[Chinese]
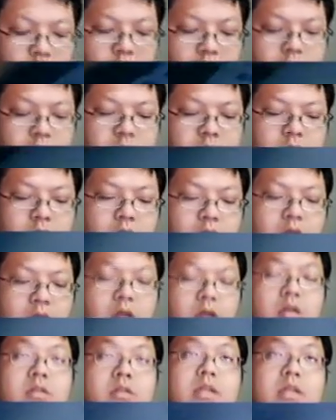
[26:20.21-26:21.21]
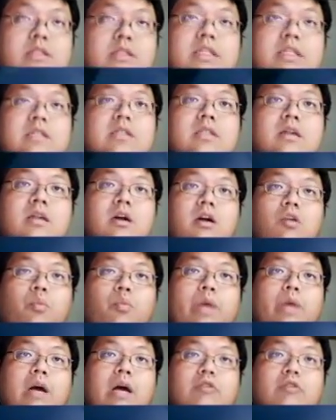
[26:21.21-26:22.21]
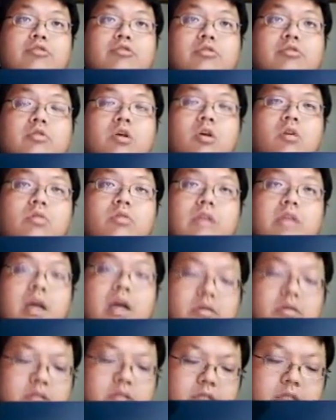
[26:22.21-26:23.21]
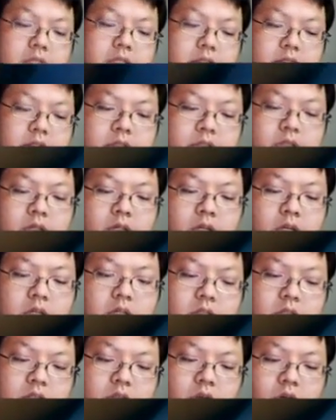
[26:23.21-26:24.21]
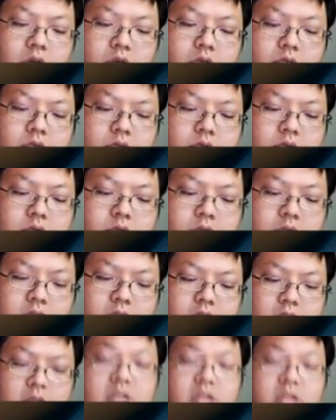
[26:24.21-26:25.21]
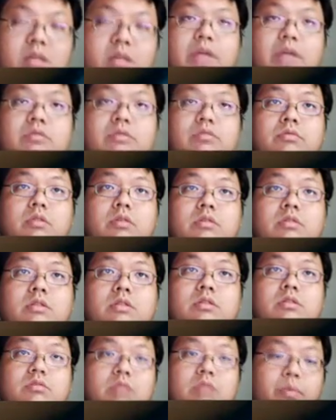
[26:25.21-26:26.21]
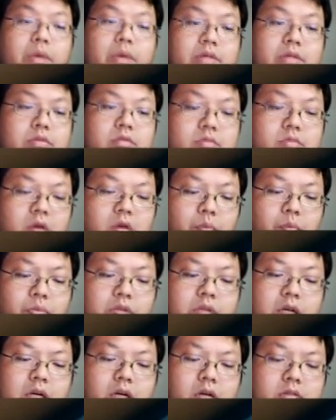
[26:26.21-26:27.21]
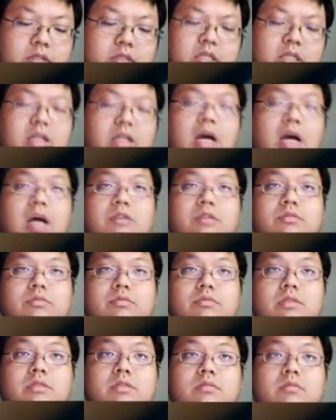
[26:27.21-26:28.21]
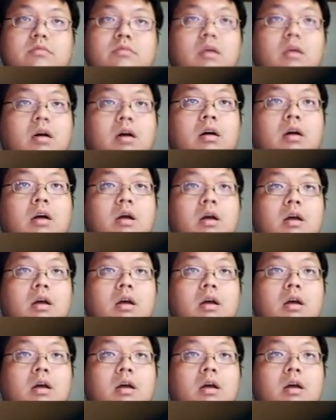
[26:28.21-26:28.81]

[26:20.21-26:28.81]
好，那接着哈，我们要去扣掉这个十二又十二的倍数又是十五的倍数啊，不能够直接拿它除十五啊，